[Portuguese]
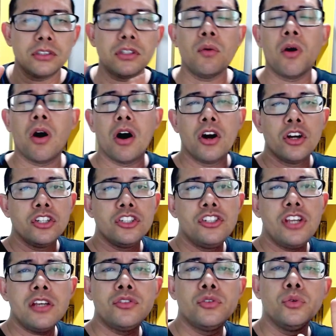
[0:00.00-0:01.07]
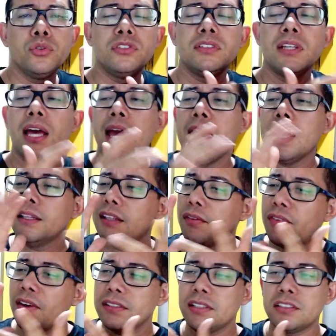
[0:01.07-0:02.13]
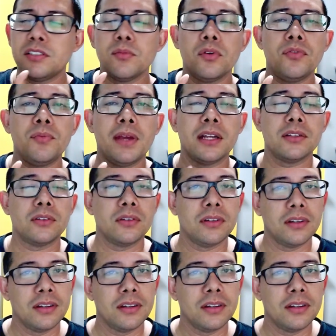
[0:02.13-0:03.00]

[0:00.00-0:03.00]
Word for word: Então, ó, Jesus, você faz esse movimento.